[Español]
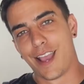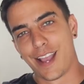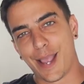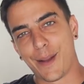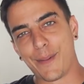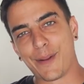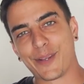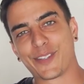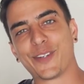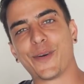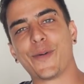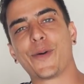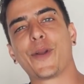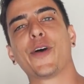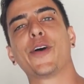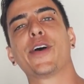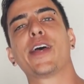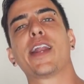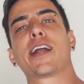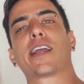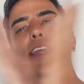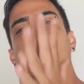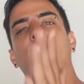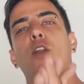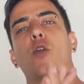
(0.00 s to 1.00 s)
¿Qué pasó,
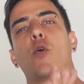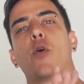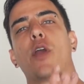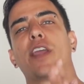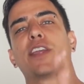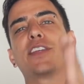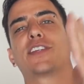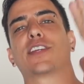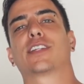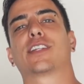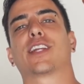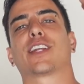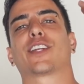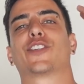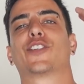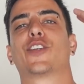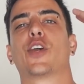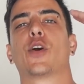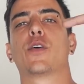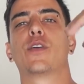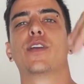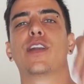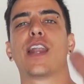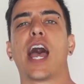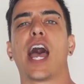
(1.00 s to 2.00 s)
brother? Aquí Luis
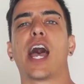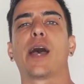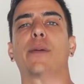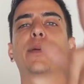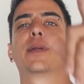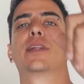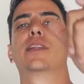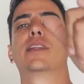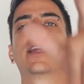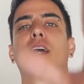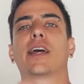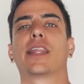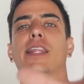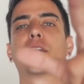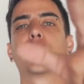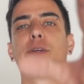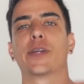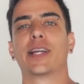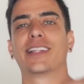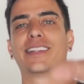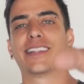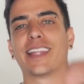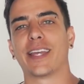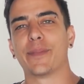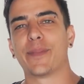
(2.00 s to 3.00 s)
Atracción Lab y el día de hoy
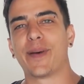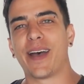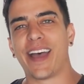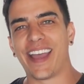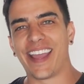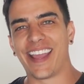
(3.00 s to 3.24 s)
el tema